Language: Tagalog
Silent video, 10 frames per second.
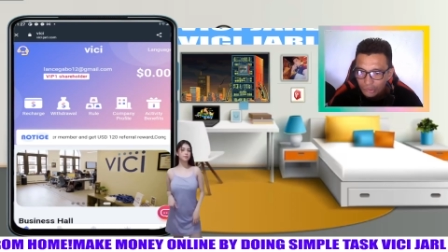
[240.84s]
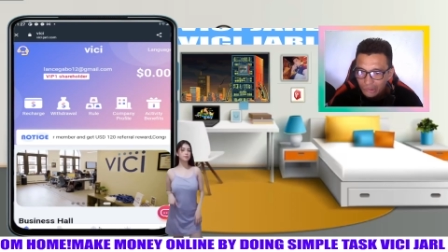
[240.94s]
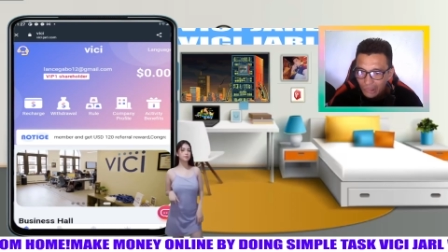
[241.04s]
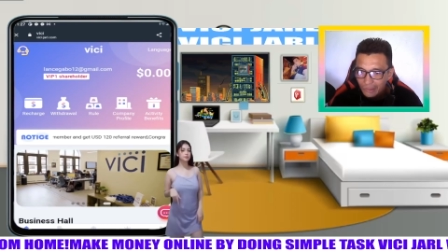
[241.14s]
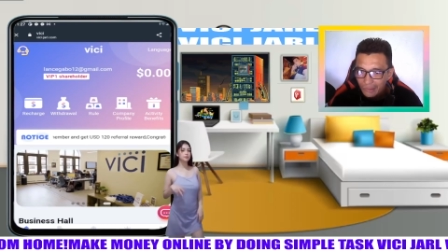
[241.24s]
no,
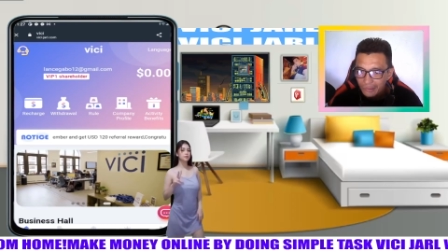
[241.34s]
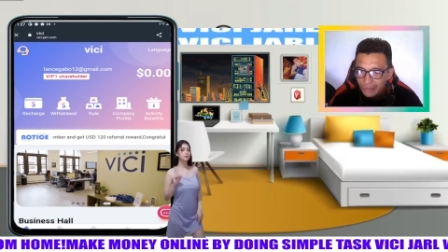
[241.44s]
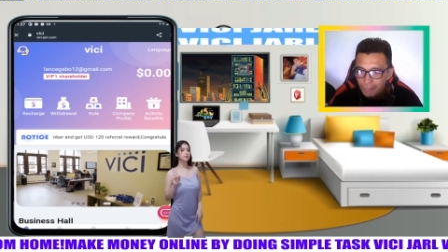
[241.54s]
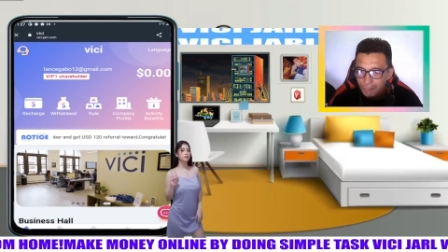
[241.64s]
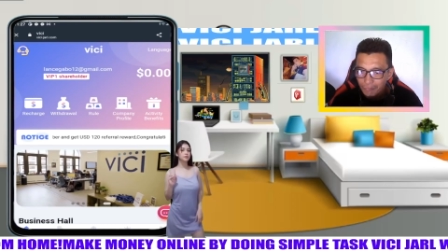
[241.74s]
sa ating
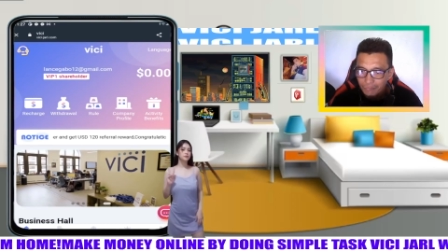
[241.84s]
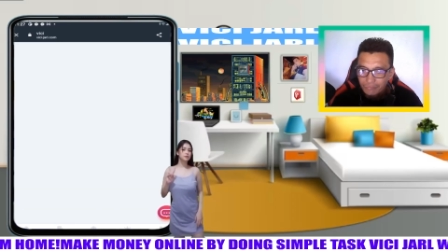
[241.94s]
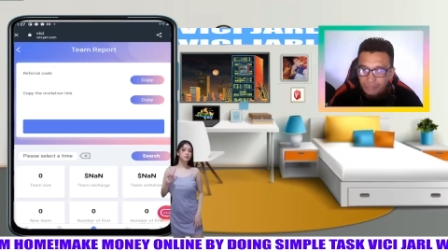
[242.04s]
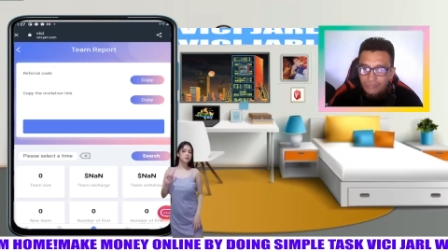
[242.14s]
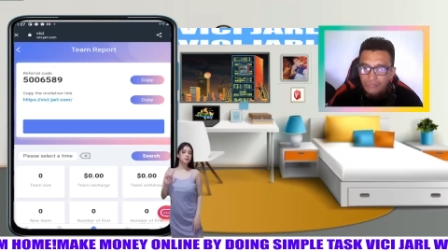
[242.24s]
team.
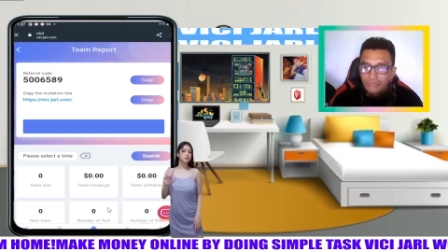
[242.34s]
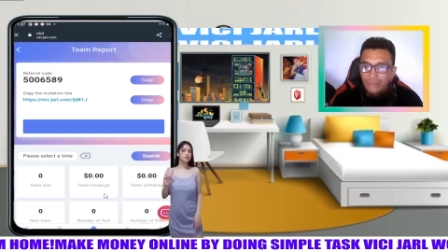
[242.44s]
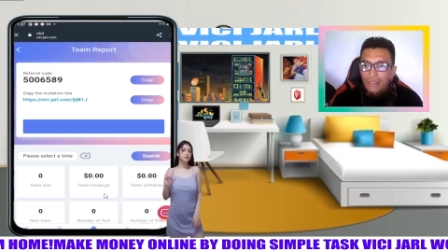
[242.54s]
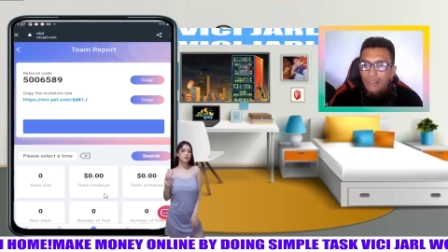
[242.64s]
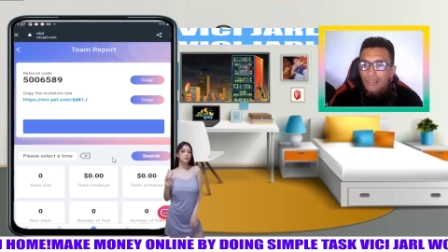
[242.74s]

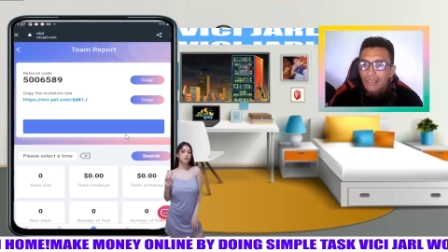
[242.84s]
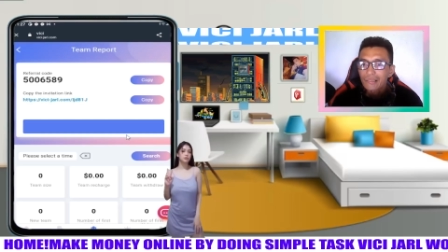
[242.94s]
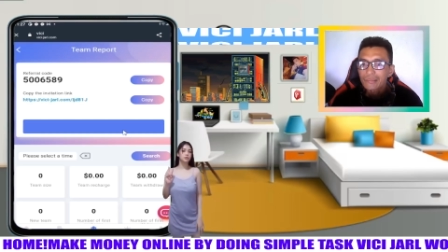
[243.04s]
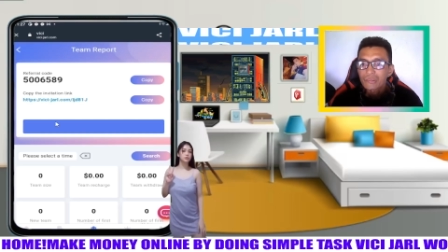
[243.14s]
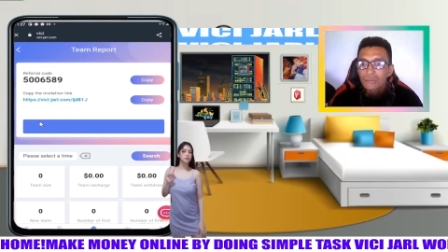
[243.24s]

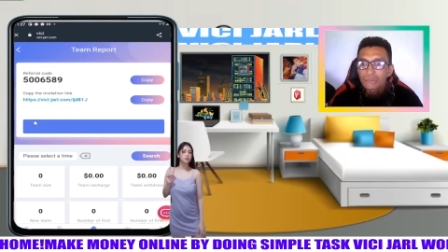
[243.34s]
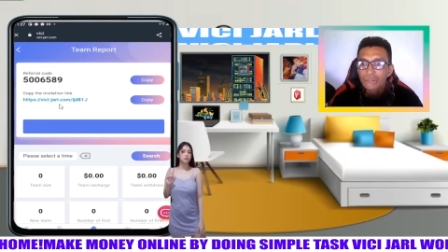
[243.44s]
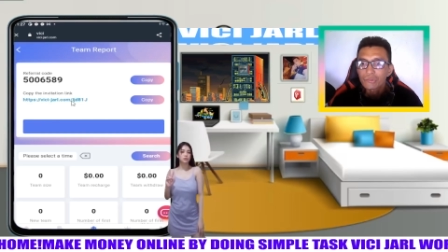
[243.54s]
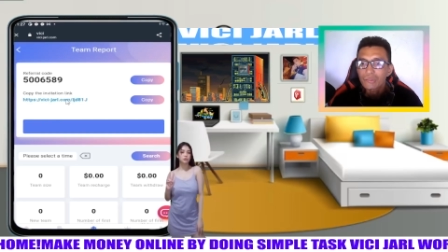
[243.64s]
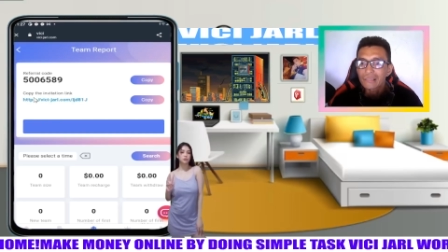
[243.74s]
Right, so
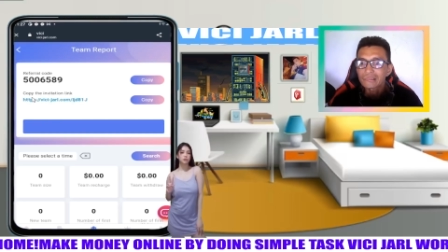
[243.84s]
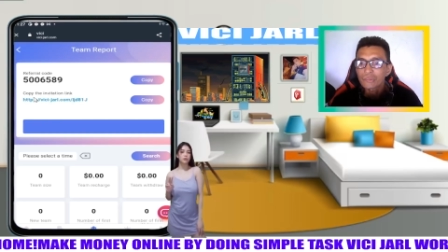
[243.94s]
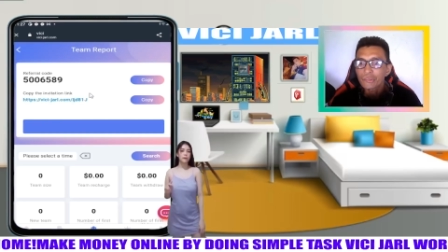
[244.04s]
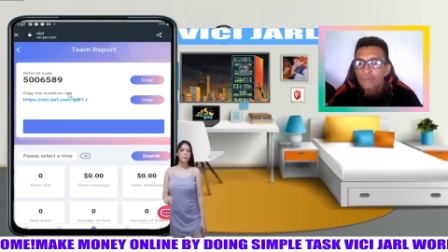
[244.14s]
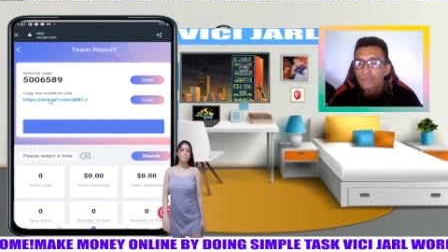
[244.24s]
dito guys
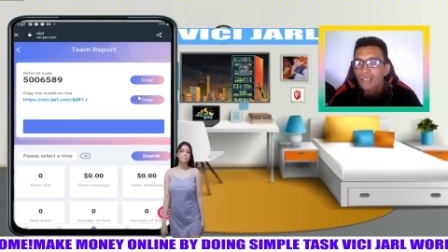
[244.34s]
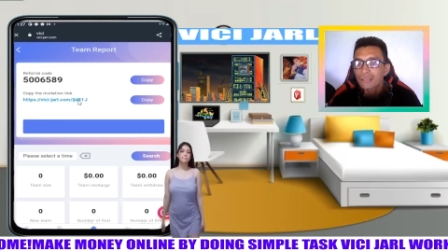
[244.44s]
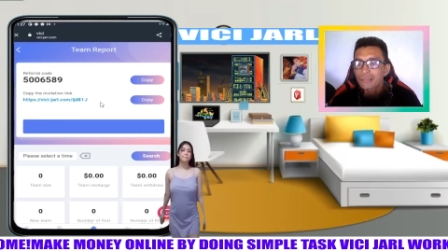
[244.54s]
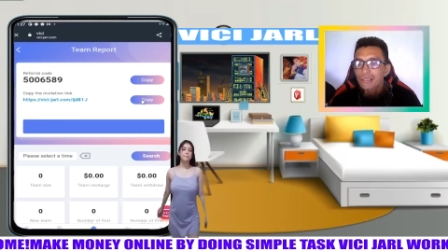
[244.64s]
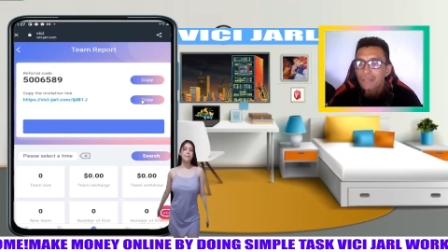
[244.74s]
no, ito yung
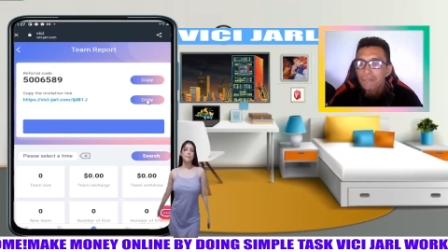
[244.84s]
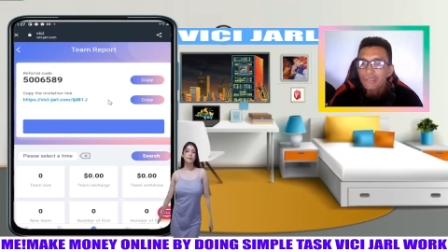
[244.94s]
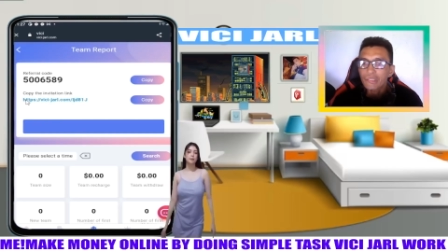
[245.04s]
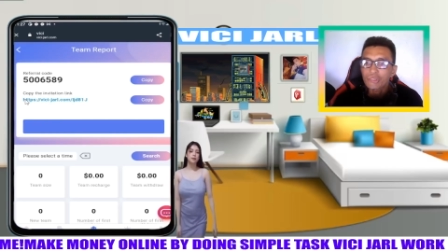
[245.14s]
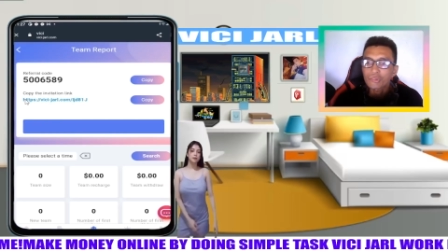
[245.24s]
ating uh,
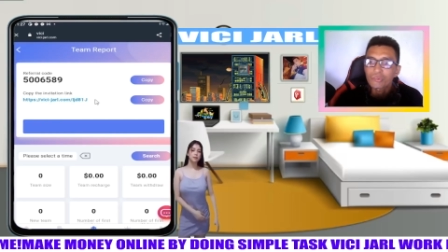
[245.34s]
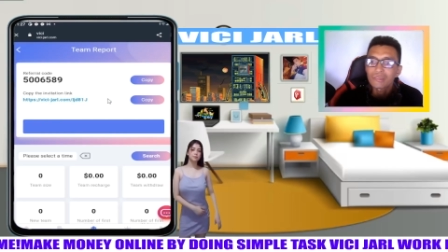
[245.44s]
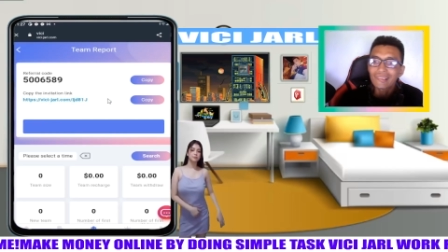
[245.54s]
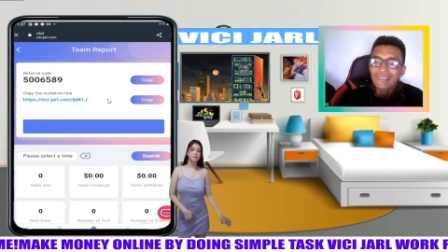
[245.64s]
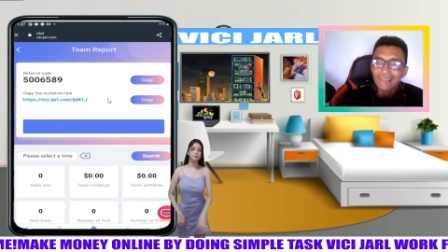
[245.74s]
invitation
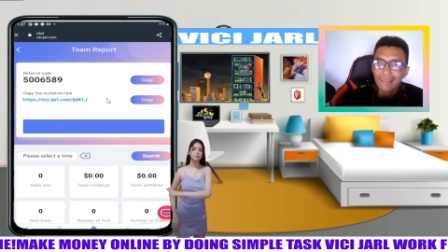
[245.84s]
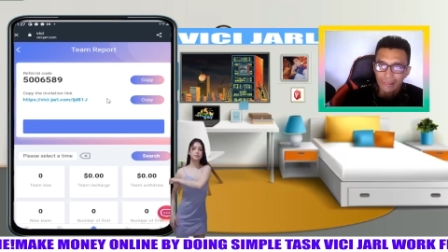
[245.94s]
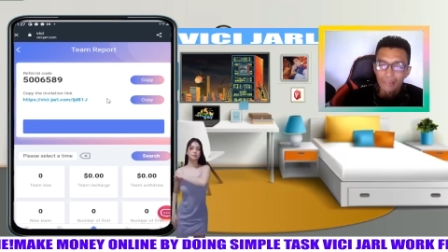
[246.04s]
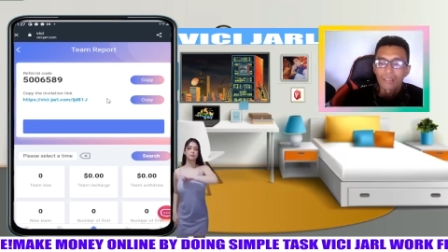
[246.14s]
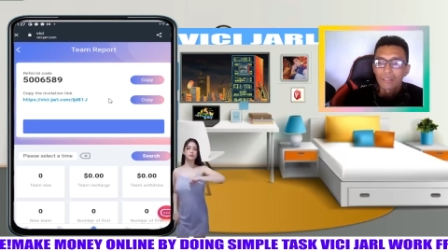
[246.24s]
link.